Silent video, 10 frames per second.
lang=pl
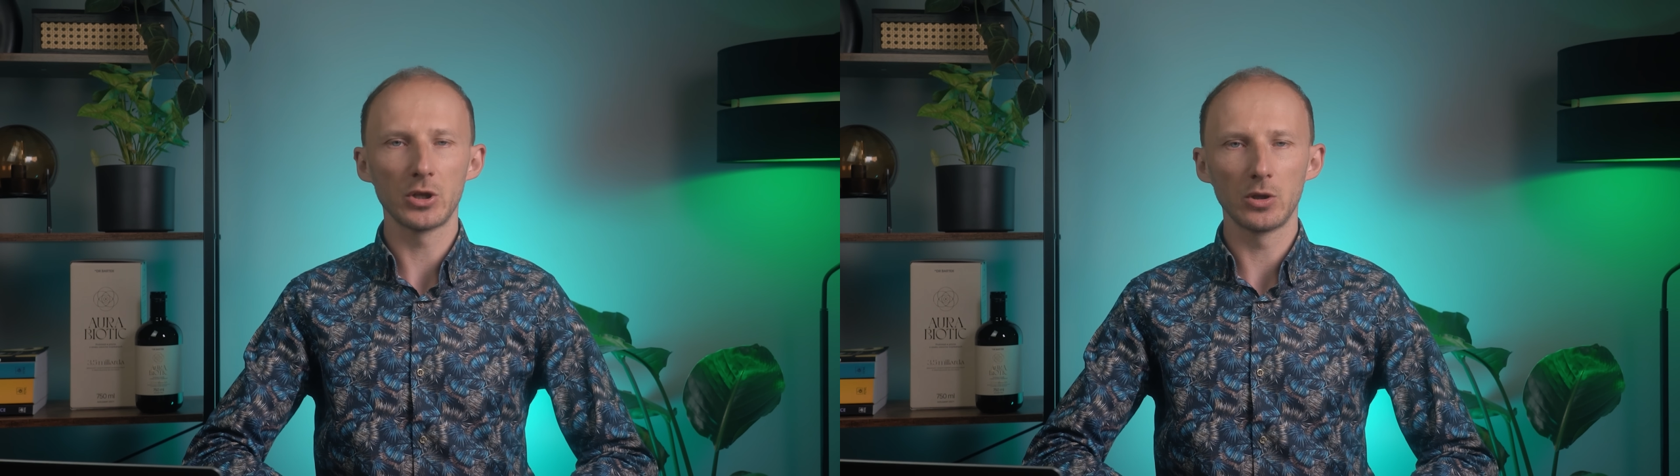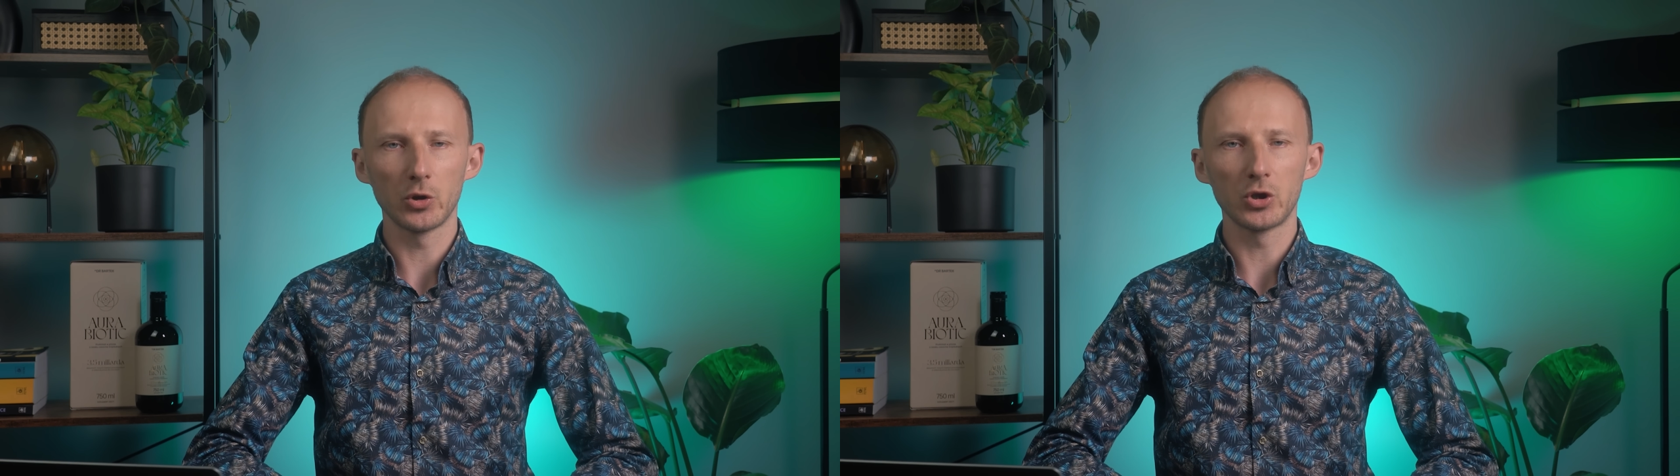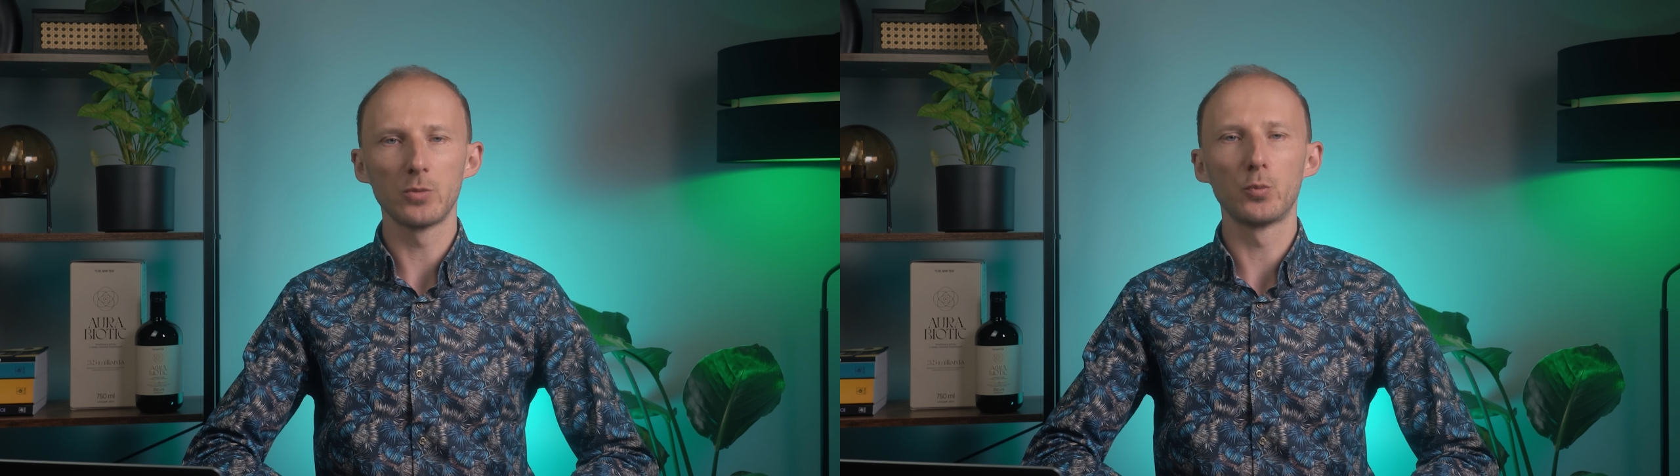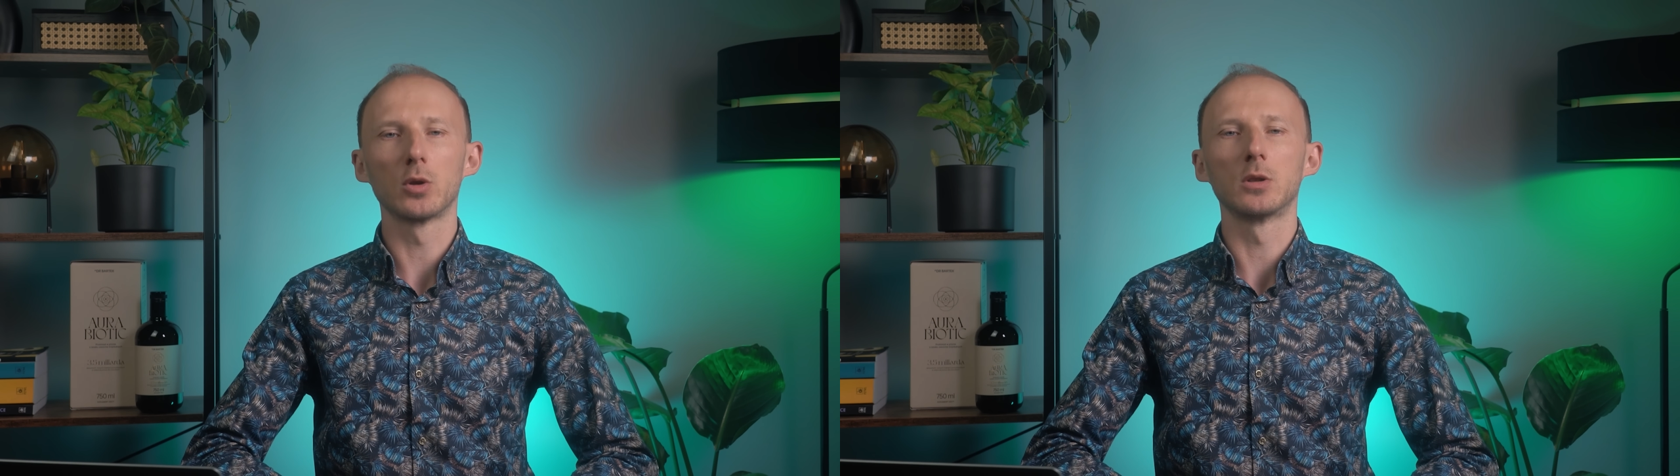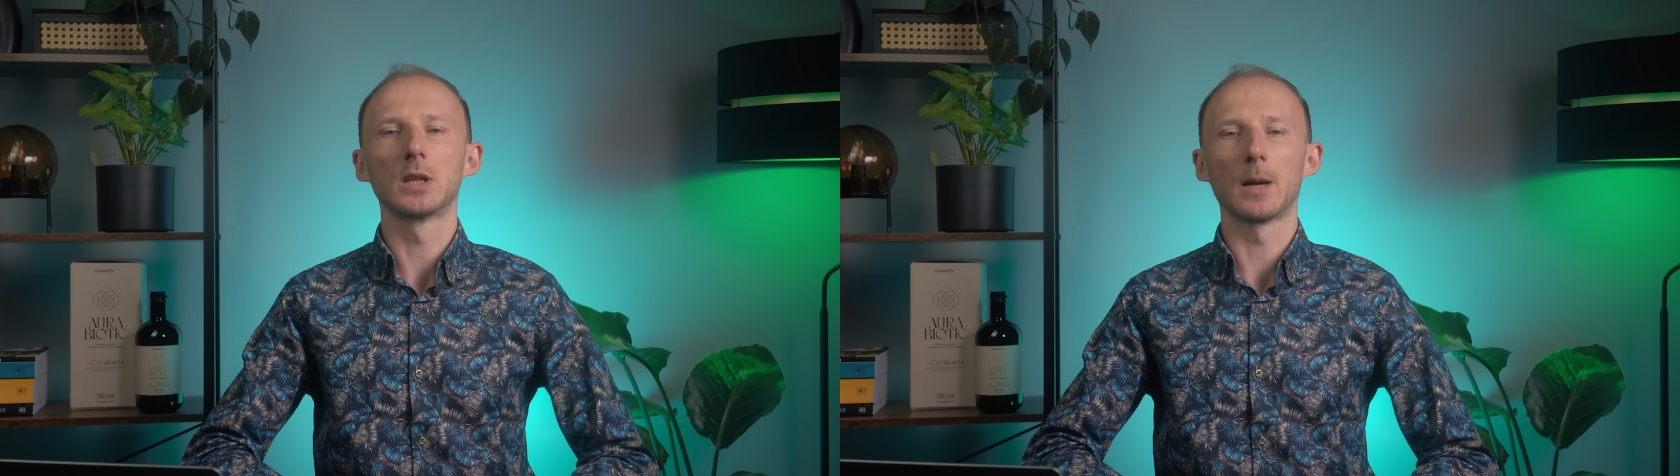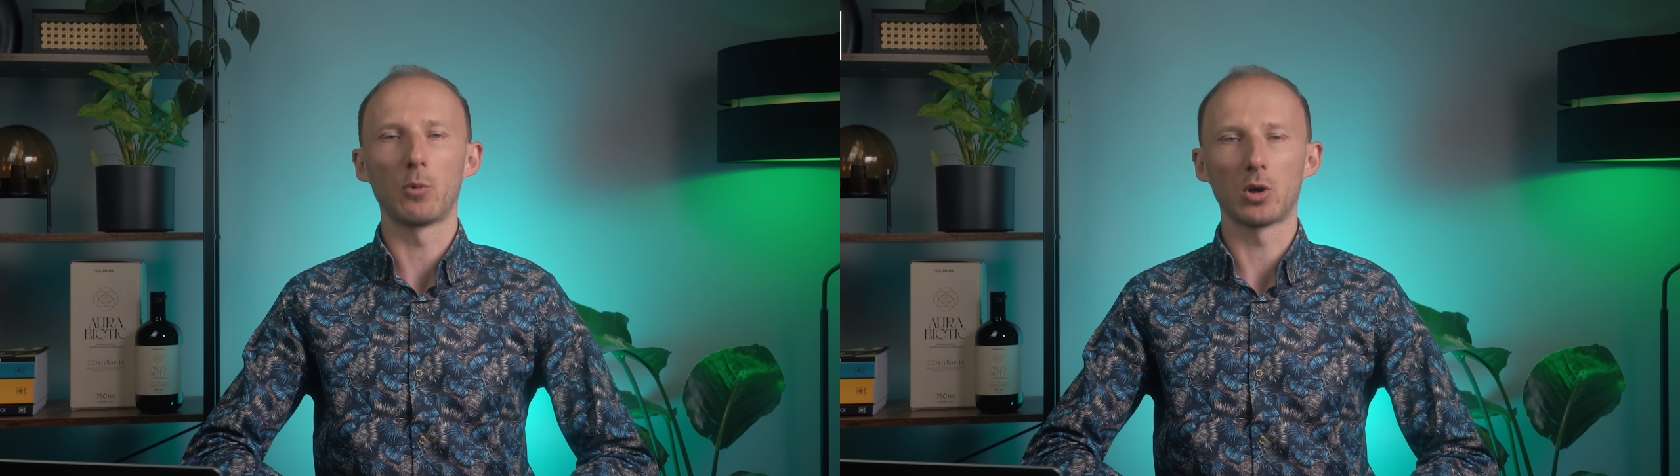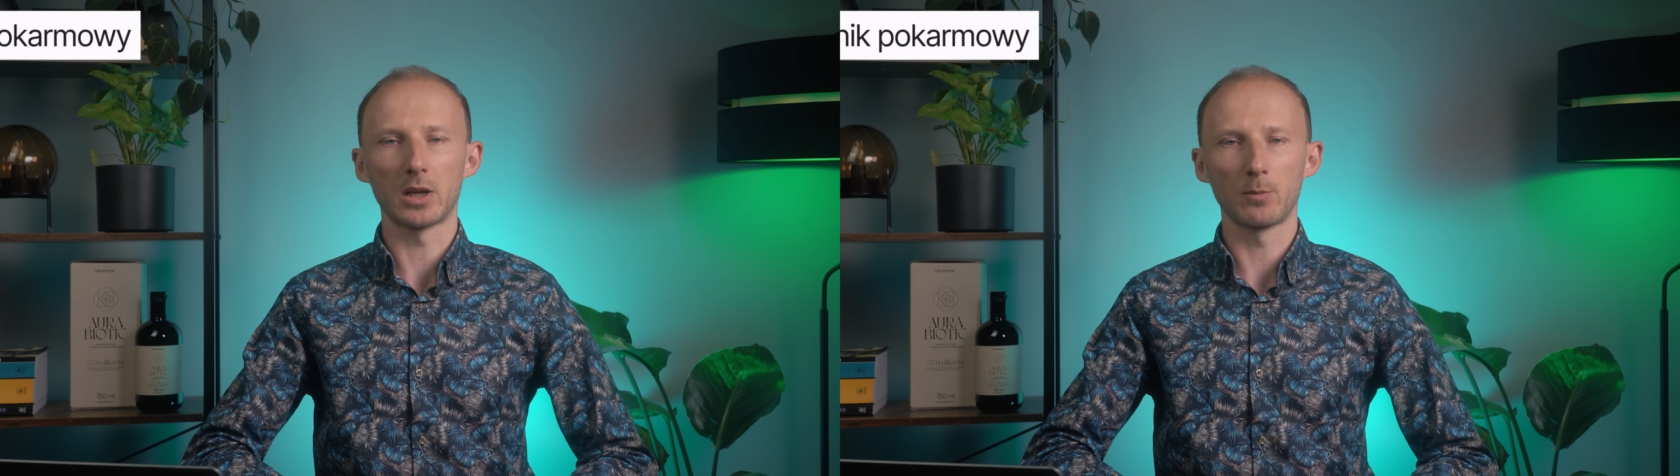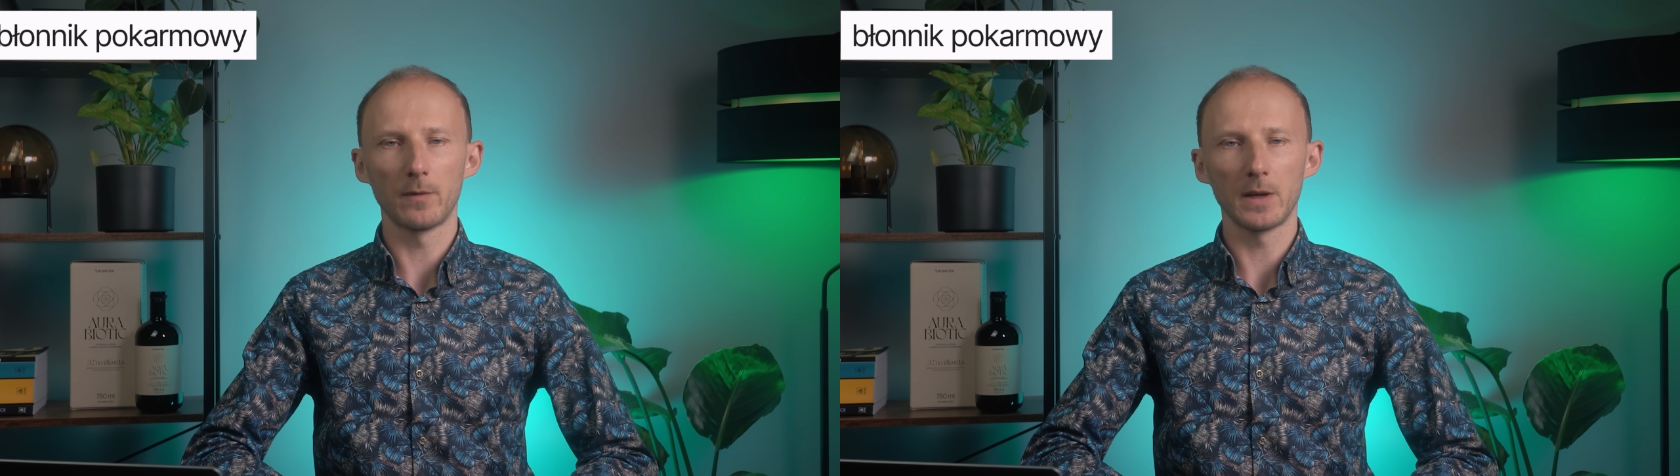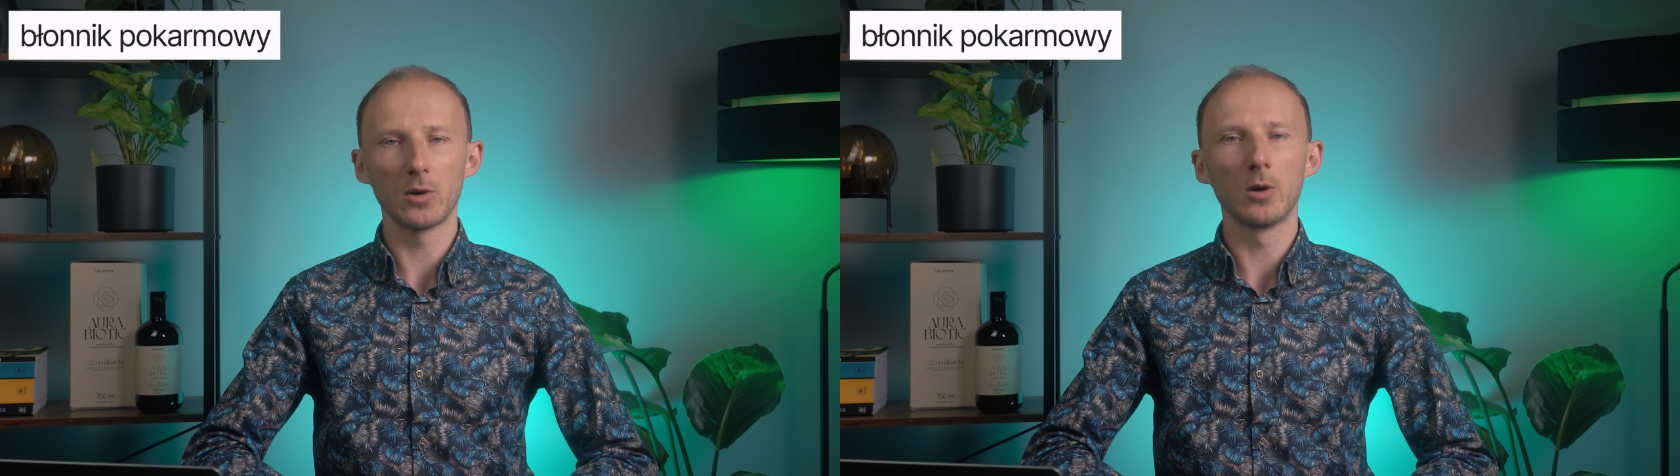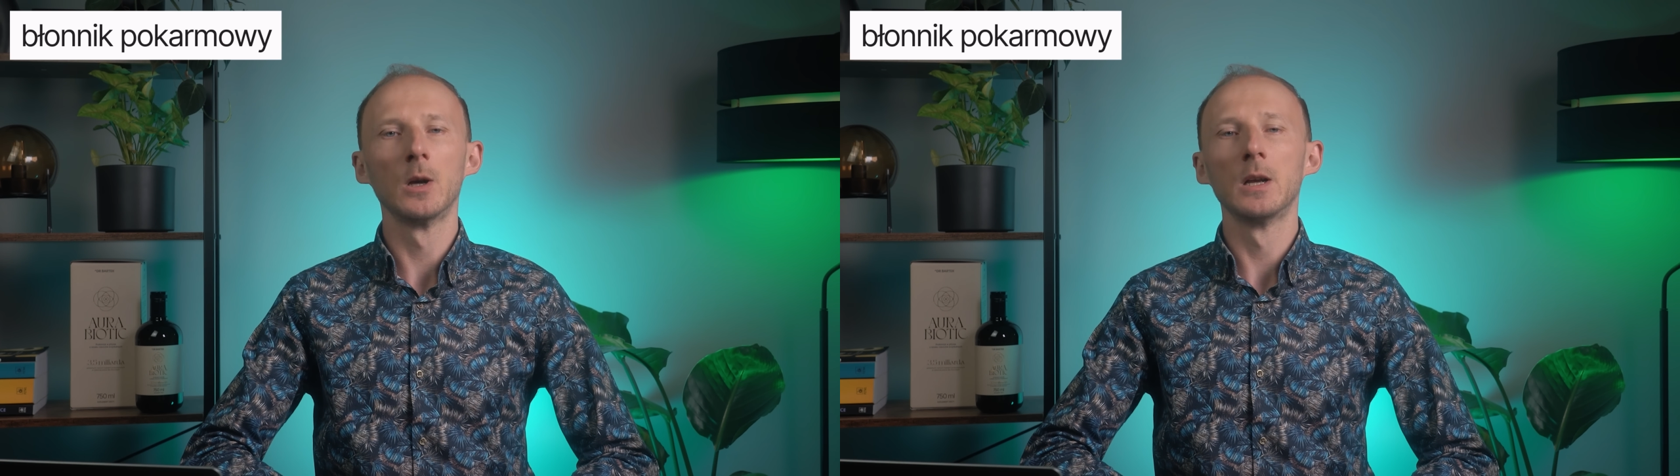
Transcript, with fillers: ilości błonnika pokarmowego,